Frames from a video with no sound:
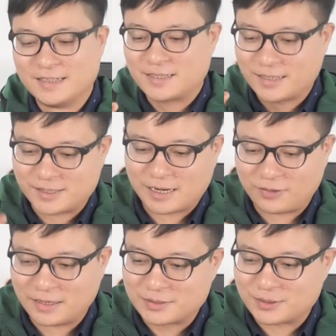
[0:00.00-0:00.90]
这个想
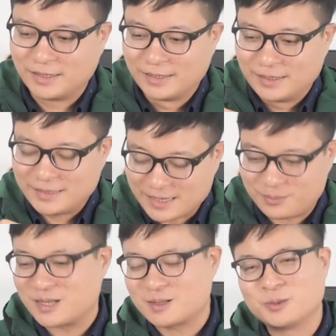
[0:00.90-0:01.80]
法就是一下
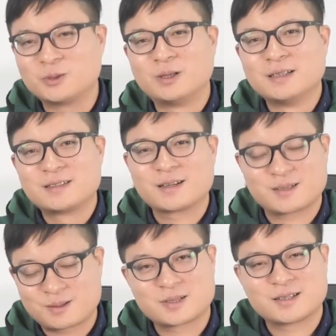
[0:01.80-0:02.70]
贬这么多，这个
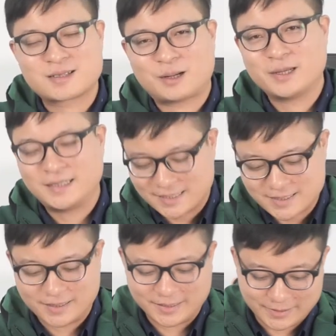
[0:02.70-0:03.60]
是不是稍微天
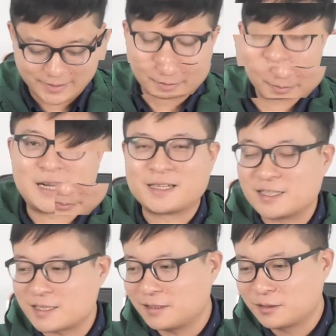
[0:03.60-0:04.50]
真了一点？为啥
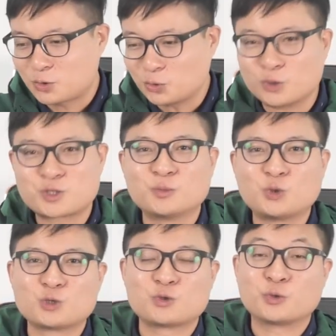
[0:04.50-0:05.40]
天真？中国这么
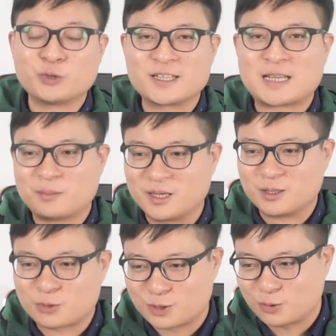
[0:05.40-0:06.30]
多种工业产品，
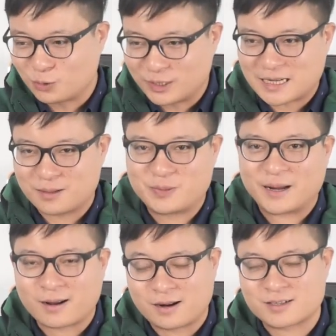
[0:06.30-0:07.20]
你说中国一下子
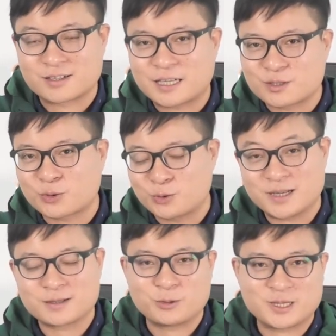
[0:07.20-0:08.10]
贬了二十，他说
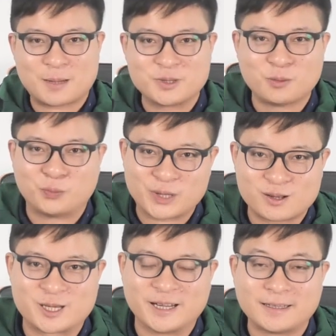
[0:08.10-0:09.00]
工业工业产品都不
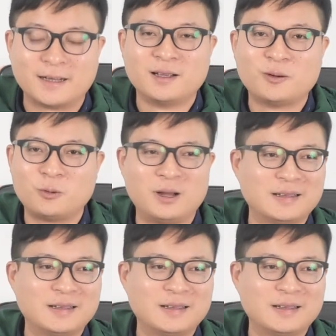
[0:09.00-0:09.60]
要钱了，我